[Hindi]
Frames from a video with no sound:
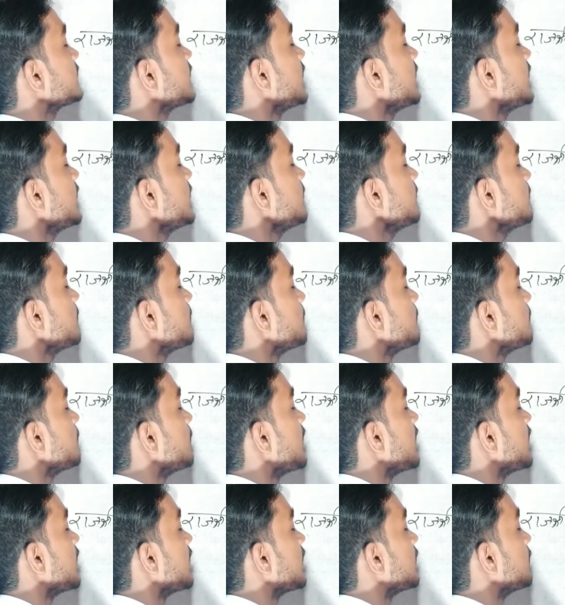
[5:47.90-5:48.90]
था
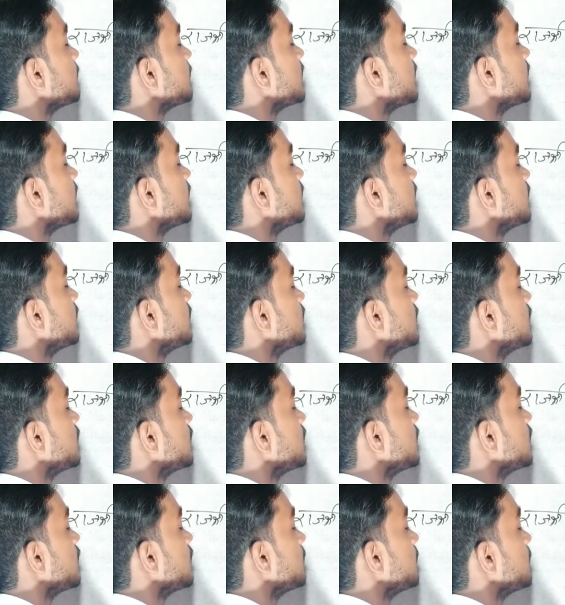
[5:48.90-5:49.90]
मालवा
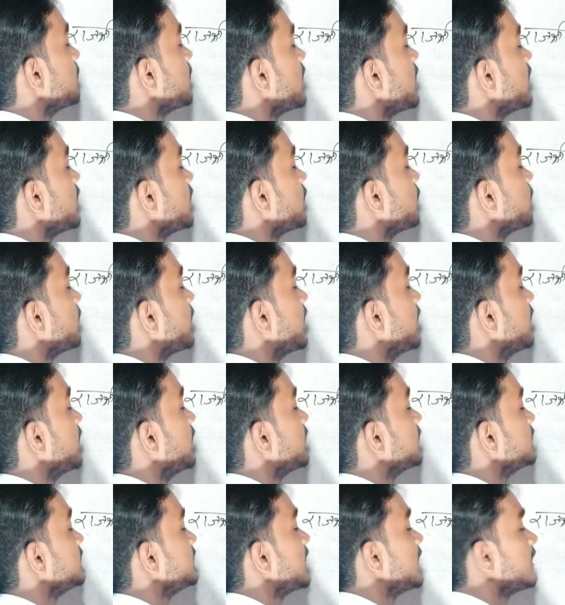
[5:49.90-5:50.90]
मालवा
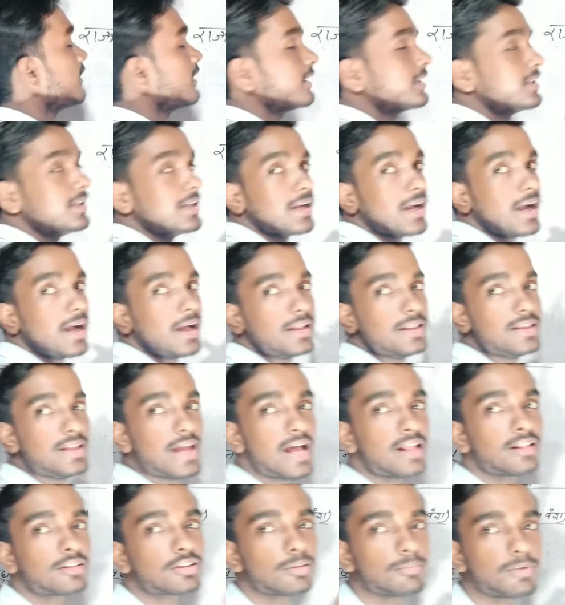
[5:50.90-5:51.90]
ध्यान रखिएगा
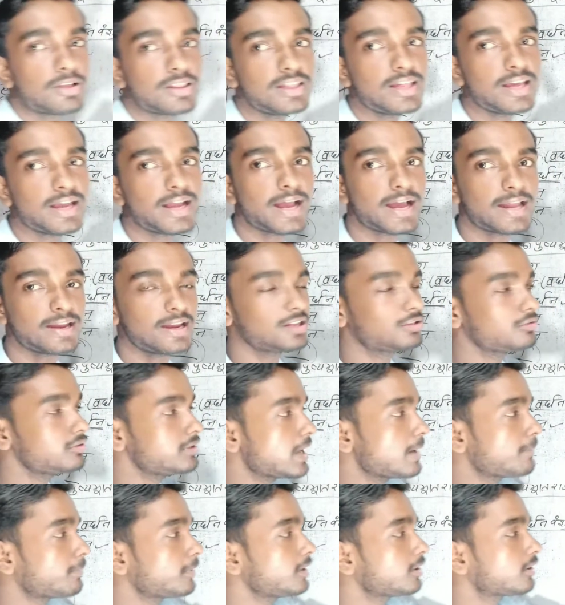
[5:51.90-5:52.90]
ध्यान समझिएगा नहीं तो
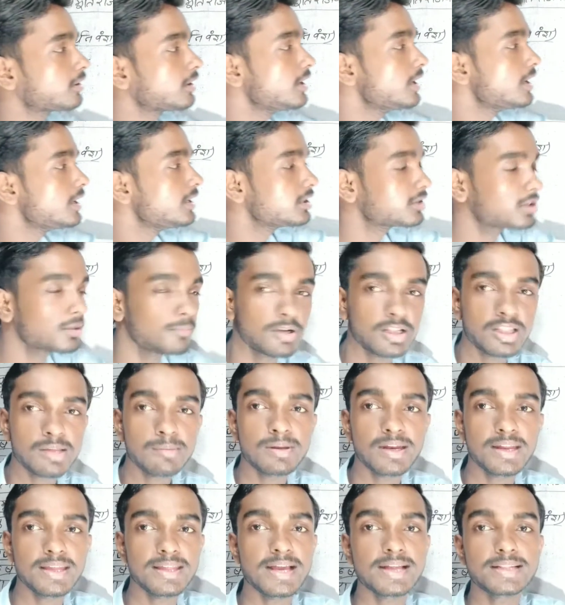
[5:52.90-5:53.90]
यहाँ पर ये समझे
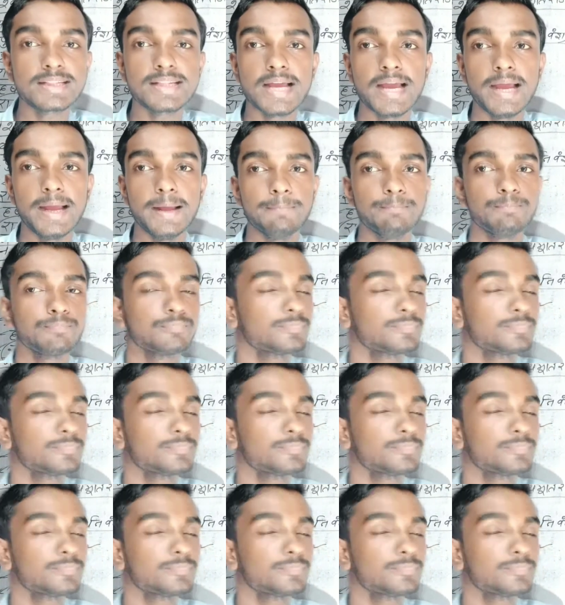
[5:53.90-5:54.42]
में नहीं आता है